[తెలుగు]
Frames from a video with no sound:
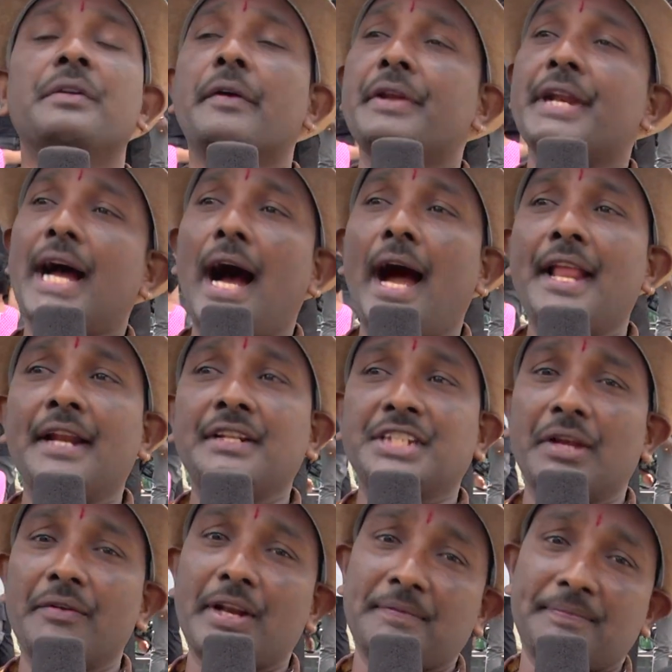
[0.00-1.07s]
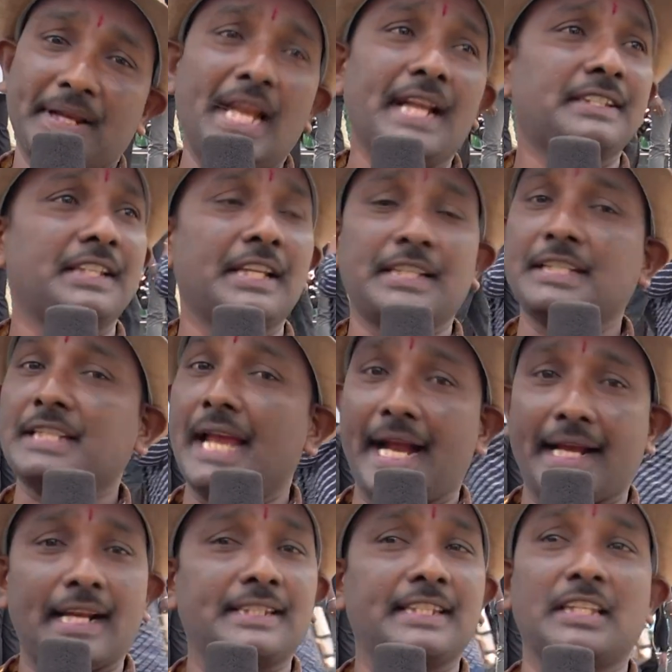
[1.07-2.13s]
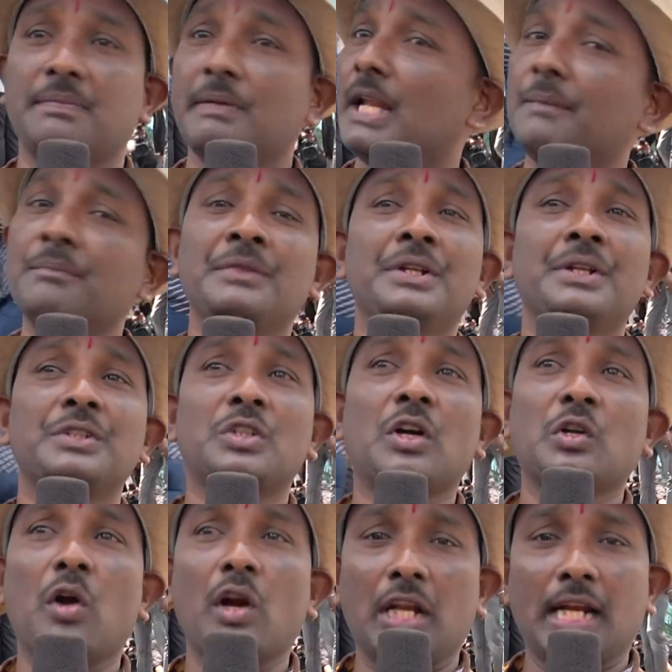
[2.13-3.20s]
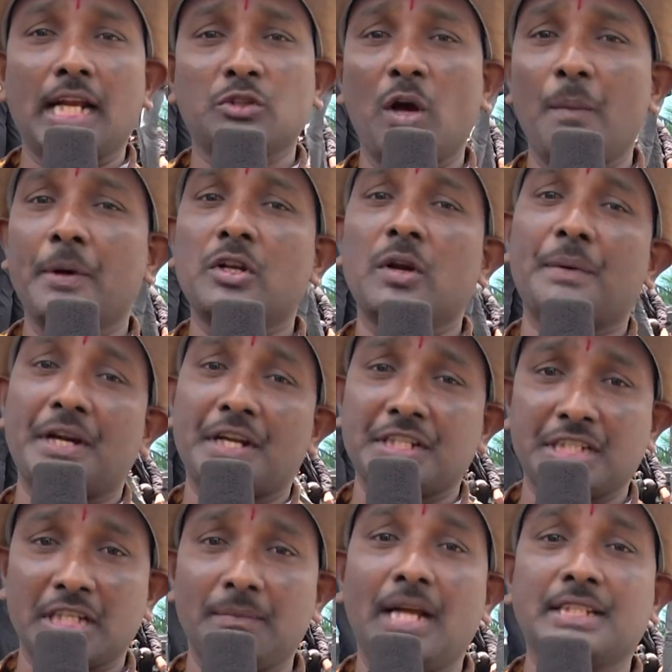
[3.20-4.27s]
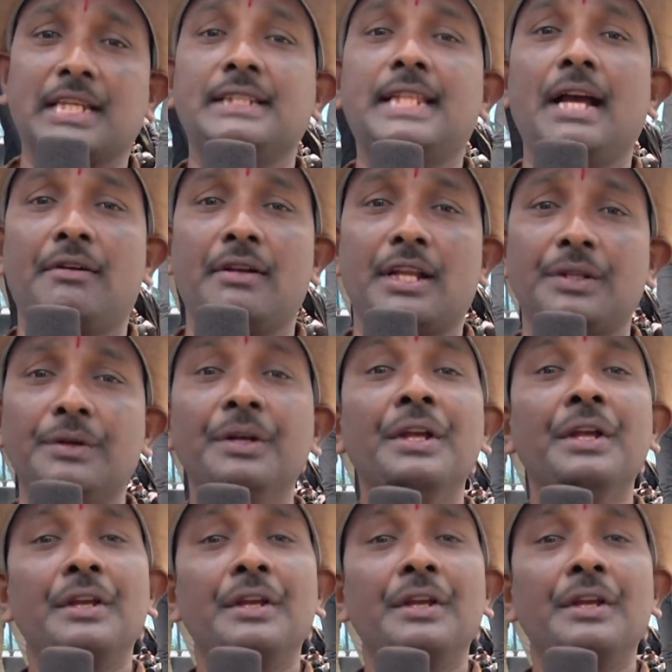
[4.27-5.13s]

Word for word: ఎవ్రీ ఆడియన్స్ ఎవ్రీ ఫీలింగ్స్ దిస్ ఇస్ ద యాంకర్స్ దిస్ ఫిలిం సో టోటల్గా సూపర్ టాప్ ఇట్ సినిమా సందేహం లేదు